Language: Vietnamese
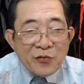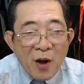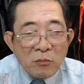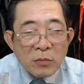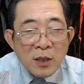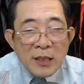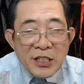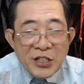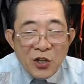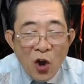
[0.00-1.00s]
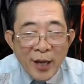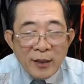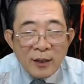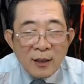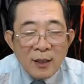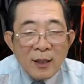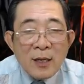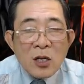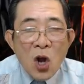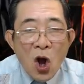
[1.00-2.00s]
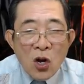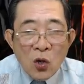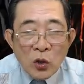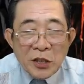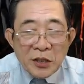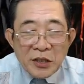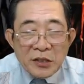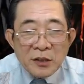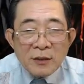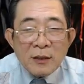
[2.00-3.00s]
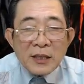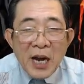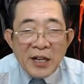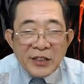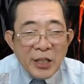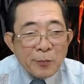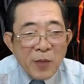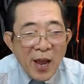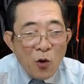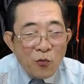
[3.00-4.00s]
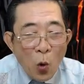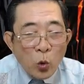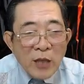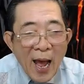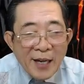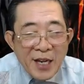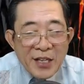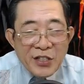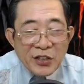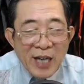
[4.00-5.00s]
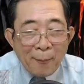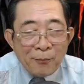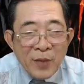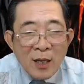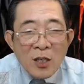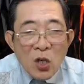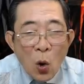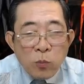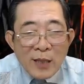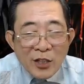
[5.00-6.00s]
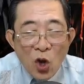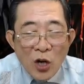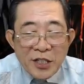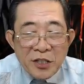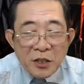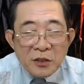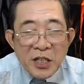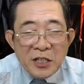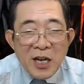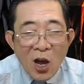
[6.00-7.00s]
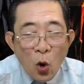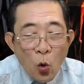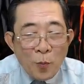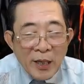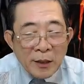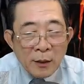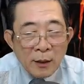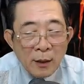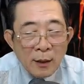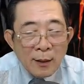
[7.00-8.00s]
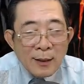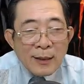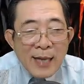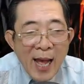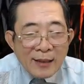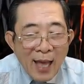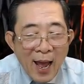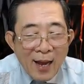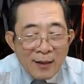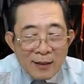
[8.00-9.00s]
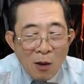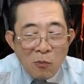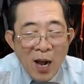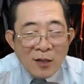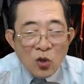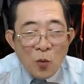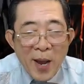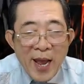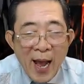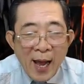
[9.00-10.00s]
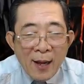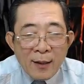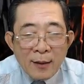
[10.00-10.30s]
Phong, cười nói còn có thừa tướng đời tiếp theo phụ tá đế dương trẫm cũng đã chọn được chính là U Minh. Đa tạ lòng ân của bệ hạ.